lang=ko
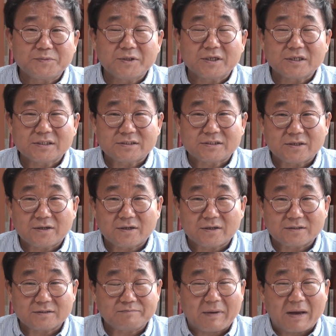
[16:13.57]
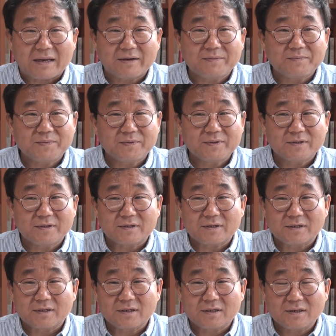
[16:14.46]
지금 여기서 많은
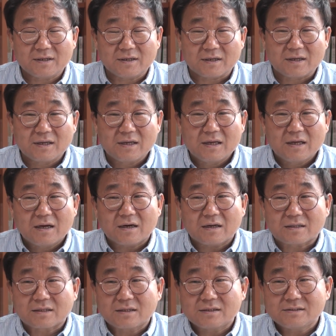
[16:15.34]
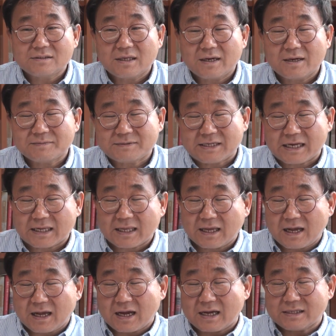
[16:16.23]
분들이 어떤 사람
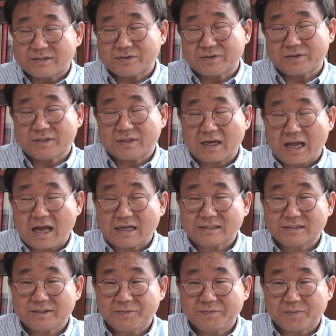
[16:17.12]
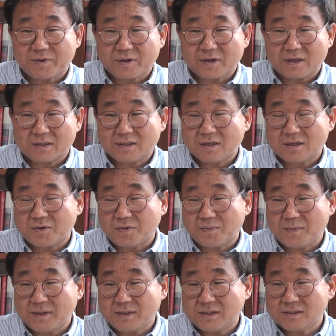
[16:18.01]
자기가 가지고 있는 강점이 뭔가
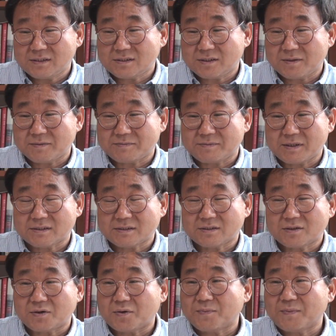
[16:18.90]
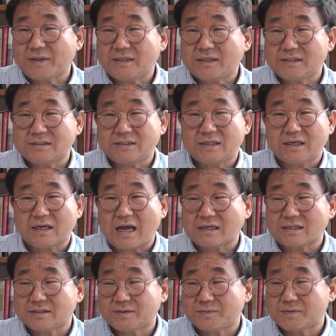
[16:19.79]
특히 로맨티스 입장에서
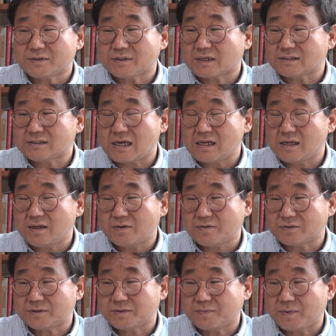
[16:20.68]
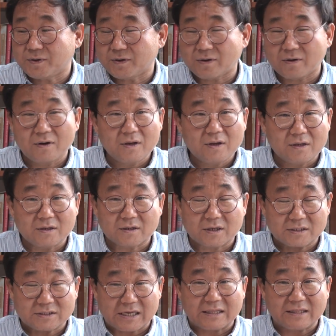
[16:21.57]
로맨티스의 강점을 제가 살리고 싶어요. 음.
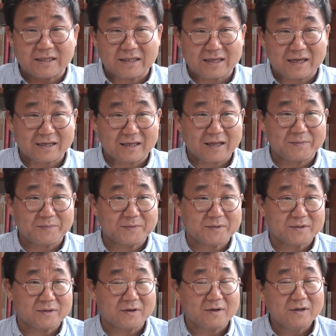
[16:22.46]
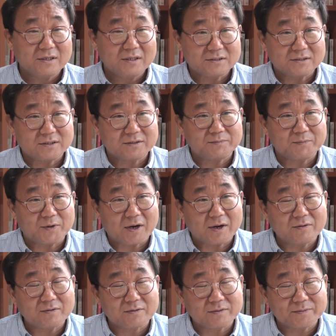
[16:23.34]
이렇게 저한테 이야기하면요. 저는
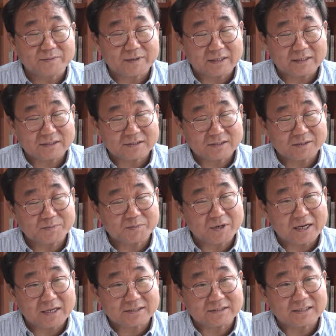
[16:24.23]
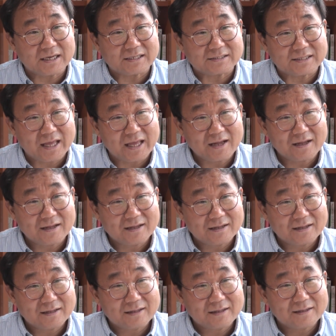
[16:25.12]
뭐라고 그분한테 질문하는지 아세요?
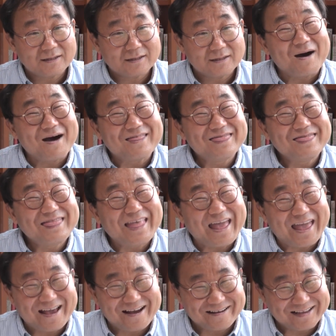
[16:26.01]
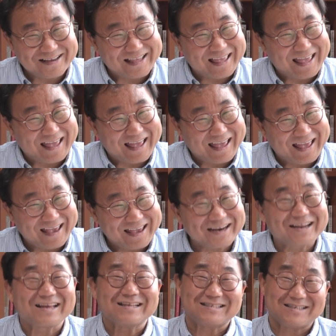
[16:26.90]
뭔데요
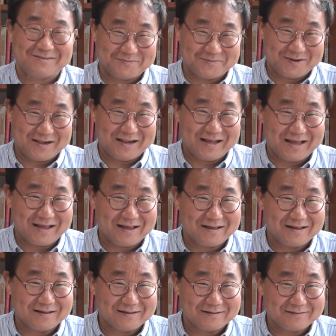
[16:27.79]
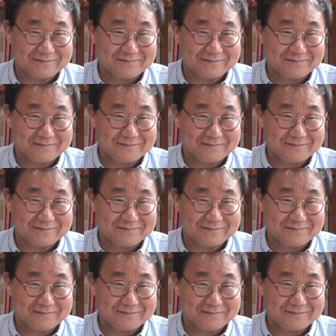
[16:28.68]
그게? 이렇게 질문을 해요.